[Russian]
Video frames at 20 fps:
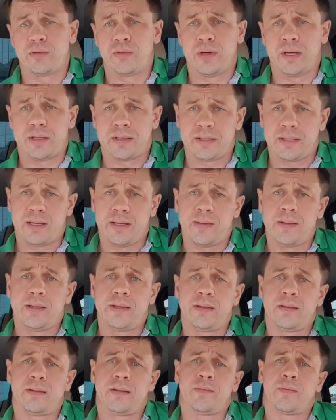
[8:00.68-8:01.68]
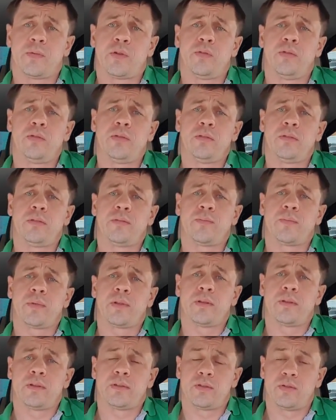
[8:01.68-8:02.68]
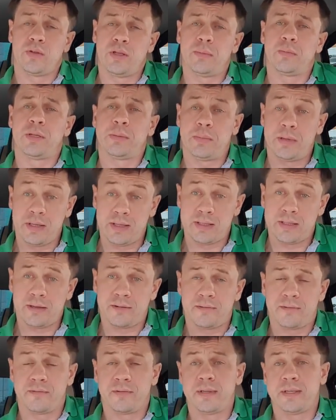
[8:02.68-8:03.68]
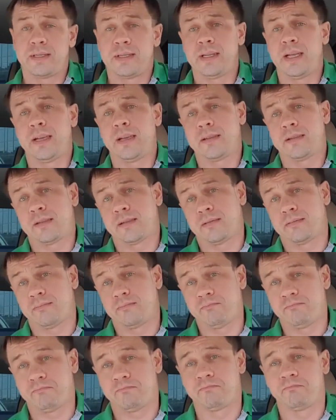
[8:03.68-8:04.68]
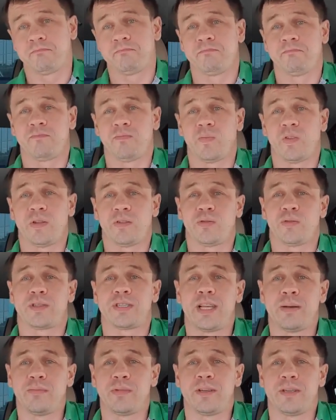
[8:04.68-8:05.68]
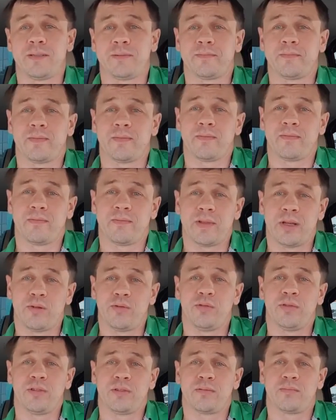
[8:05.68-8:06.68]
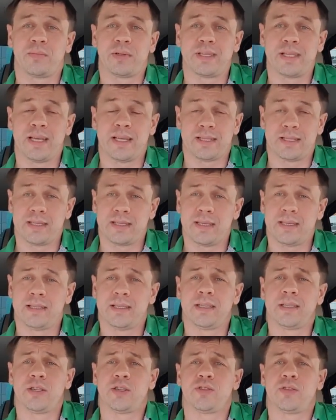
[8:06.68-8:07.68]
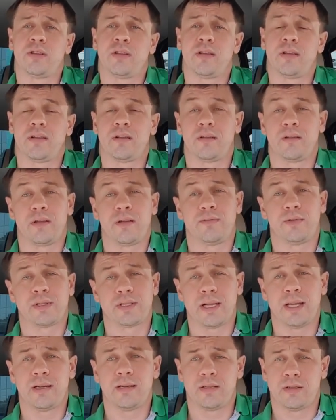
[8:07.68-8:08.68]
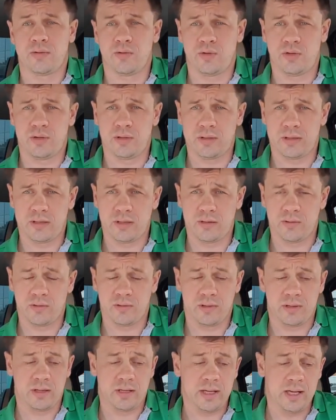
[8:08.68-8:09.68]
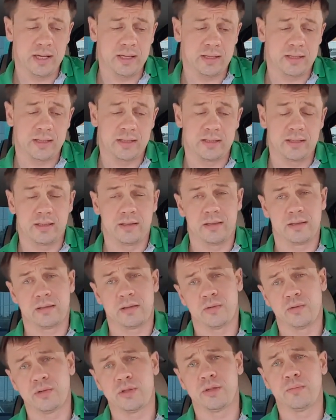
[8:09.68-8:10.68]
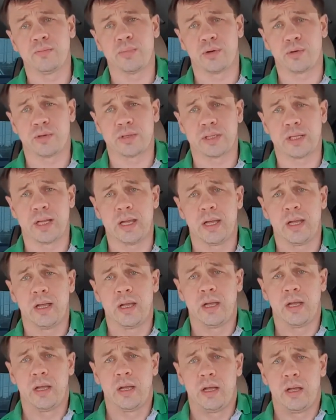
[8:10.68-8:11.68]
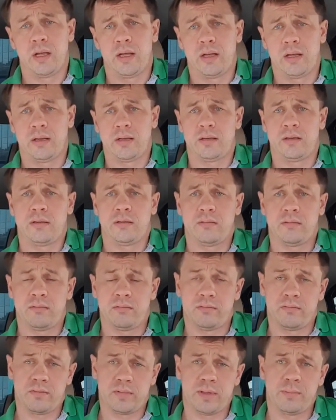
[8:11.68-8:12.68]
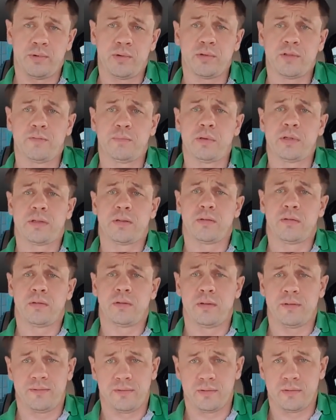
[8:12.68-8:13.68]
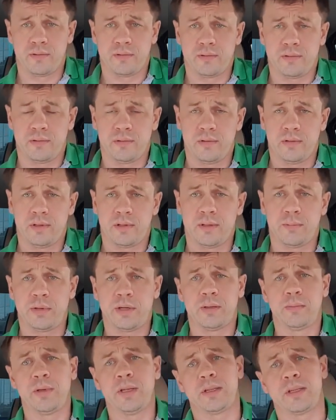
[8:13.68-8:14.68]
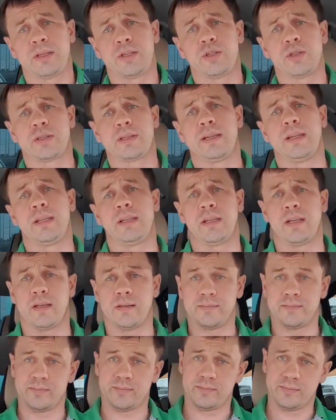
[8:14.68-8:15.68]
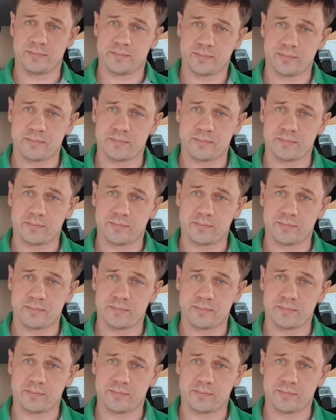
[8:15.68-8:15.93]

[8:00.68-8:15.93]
ситуация. Э, он, судебный пристав, выясняет тот самый находит, пытается найти, точнее, официальный источник дохода. Как это делается? Очень просто. А, запрос в пенсионный фонд на предмет отчисления